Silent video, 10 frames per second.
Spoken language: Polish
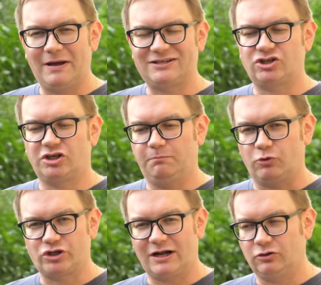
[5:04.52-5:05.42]
beczki
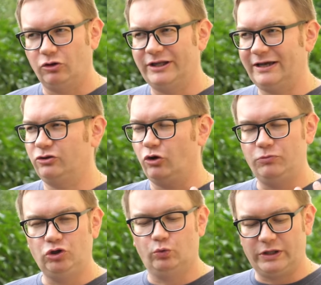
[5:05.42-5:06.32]
po chardonnay
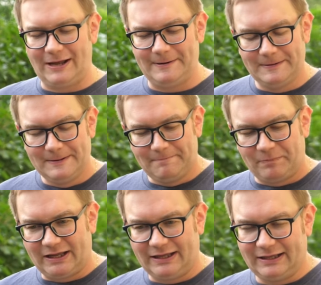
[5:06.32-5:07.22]
dominuje.
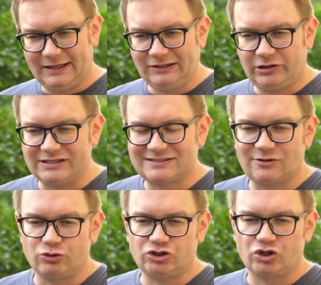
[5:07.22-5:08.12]
E, I to jest
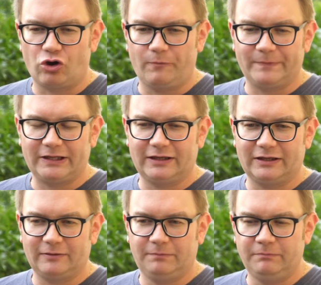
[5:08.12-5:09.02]
coś, co
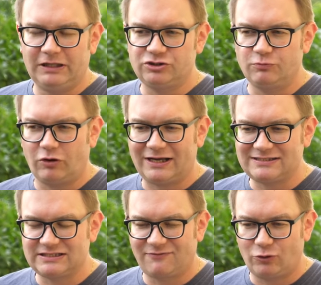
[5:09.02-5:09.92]
mieliśmy
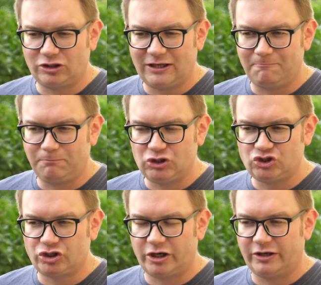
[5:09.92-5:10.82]
okazję z Wojtkiem
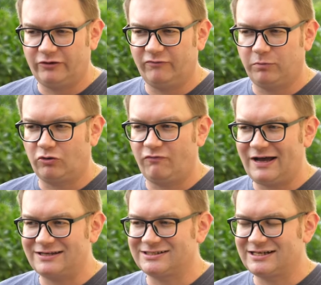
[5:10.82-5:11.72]
pić w
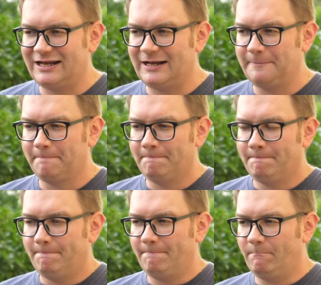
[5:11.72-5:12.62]
browarze
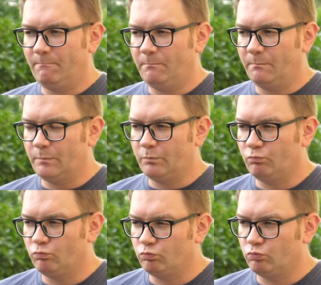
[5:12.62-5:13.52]

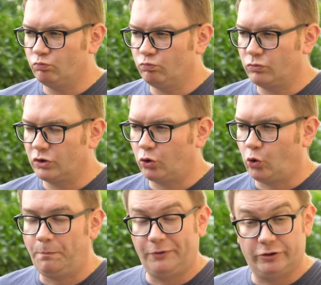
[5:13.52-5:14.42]
mm,
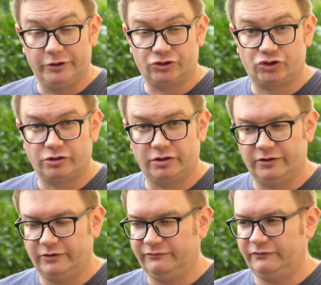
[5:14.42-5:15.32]
Cooperage
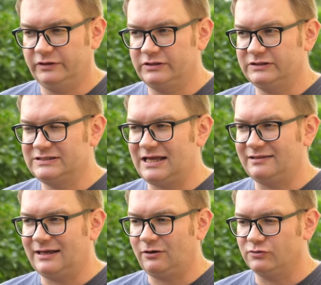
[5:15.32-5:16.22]
w
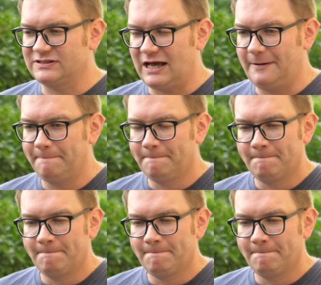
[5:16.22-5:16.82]
Santa Rosa.